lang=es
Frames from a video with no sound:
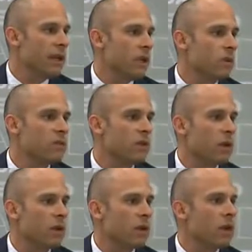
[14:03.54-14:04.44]

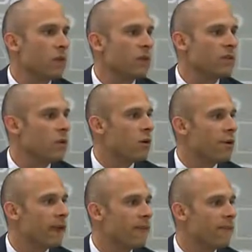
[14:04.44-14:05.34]
coincide con la educación
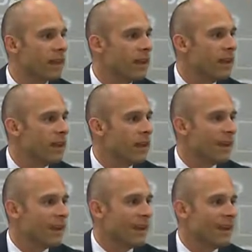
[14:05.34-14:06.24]
que vi
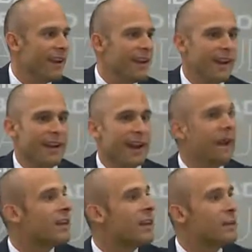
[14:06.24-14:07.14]
eh, en la
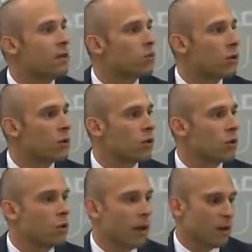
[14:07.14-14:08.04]
gente en mi
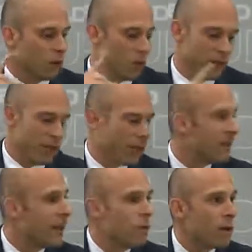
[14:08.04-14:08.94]
entorno, con, con quienes
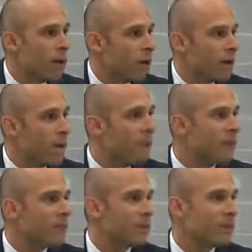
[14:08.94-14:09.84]
he laborado en
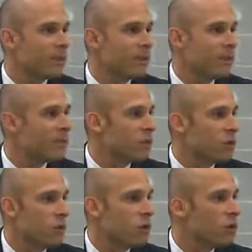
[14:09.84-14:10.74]
empresas, en
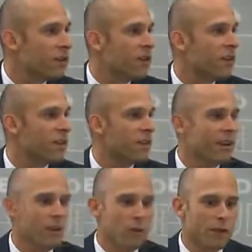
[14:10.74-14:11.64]
instituciones,
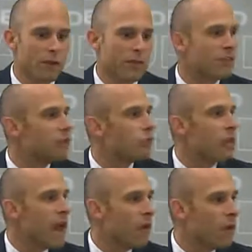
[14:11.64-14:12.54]
con quienes he
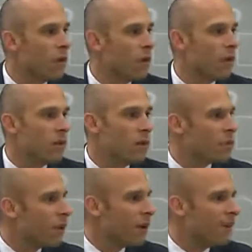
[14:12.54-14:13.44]
estudiado, no
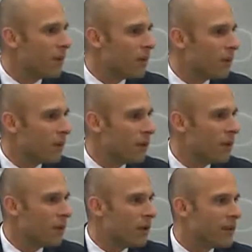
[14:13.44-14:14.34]
solo en El Salvador,
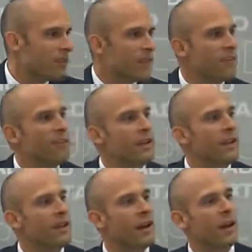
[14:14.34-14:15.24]
quizás
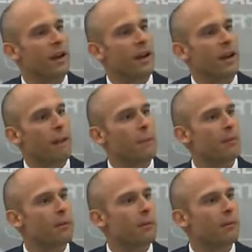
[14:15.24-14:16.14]
definiría el
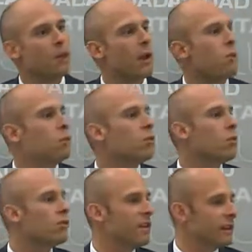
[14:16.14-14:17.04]
pensamiento de la
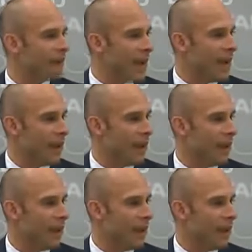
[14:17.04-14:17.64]
cultura occidental,